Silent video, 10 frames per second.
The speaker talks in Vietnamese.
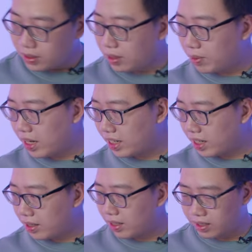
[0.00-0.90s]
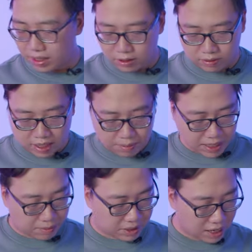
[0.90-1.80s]
không biết lại nghe này chúng ta
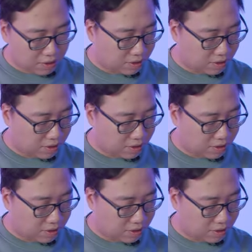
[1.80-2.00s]
bị làm sao